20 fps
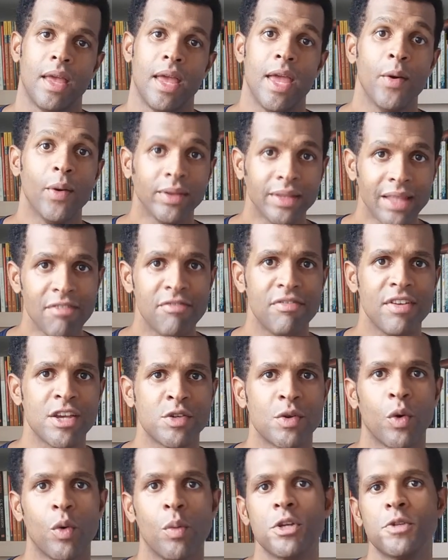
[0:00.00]
Eu até vejo
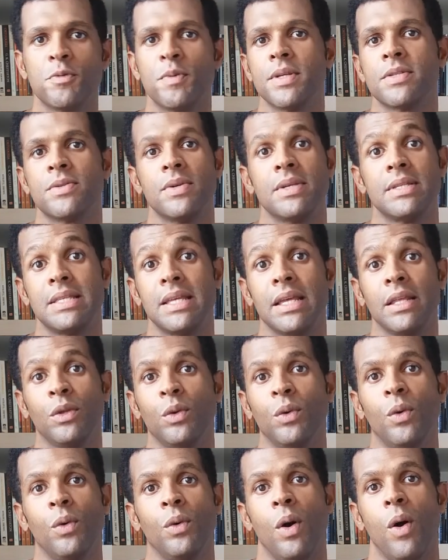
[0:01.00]
algumas pessoas
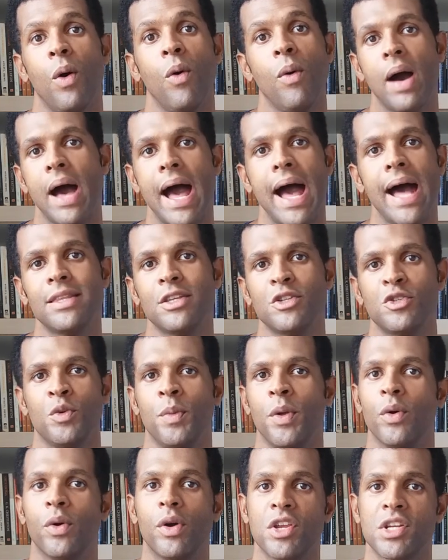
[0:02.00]
sendo honradas no
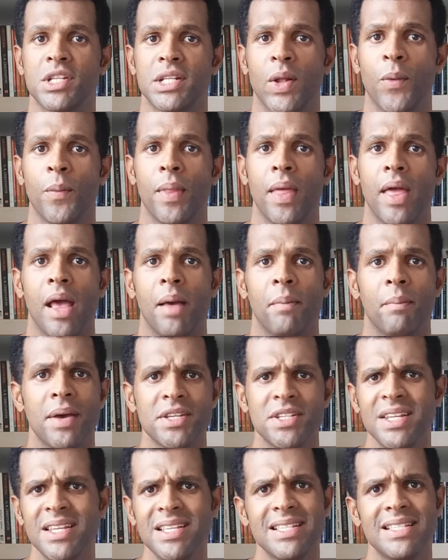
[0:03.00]
meio cristão, mas
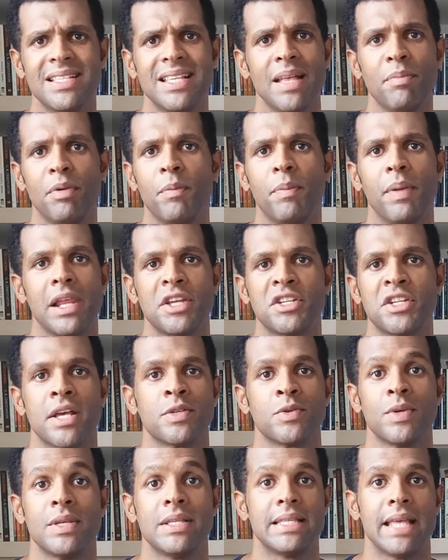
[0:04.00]
nem sempre pelas
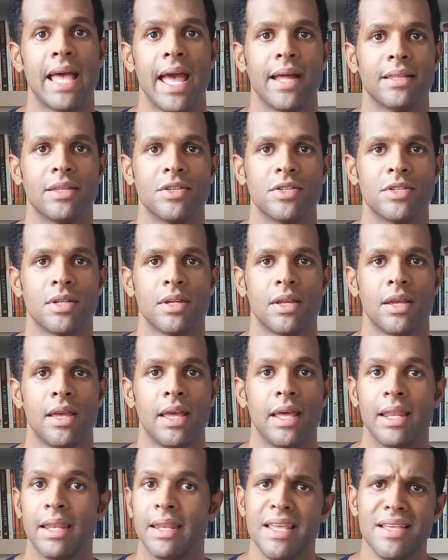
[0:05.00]
razões certas,
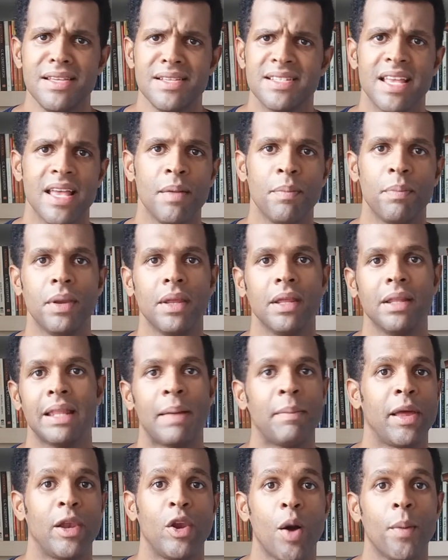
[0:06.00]
nem sempre da
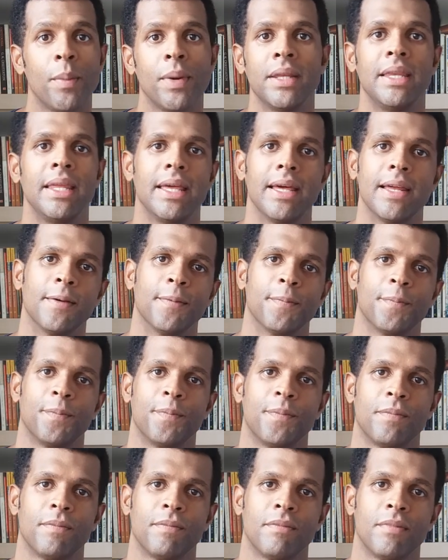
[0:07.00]
melhor maneira.
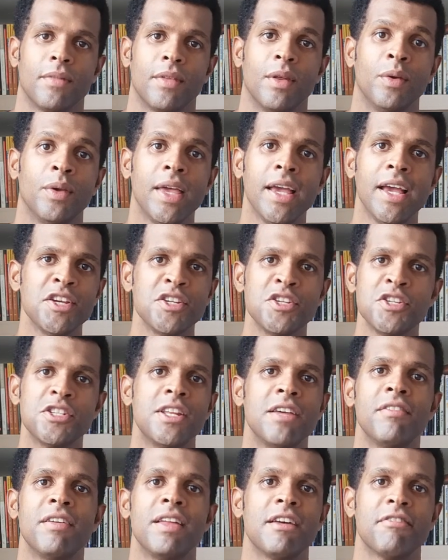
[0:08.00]
O que, que a gente
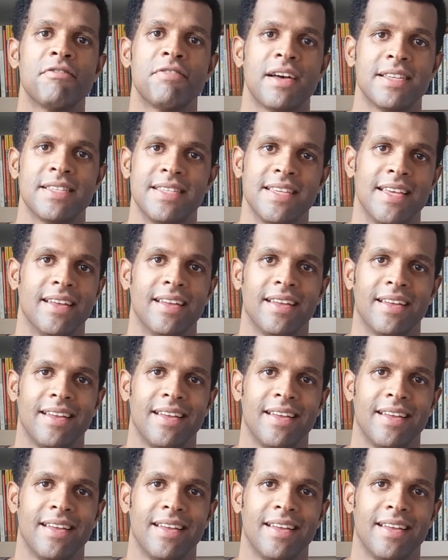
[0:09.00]
deveria fazer?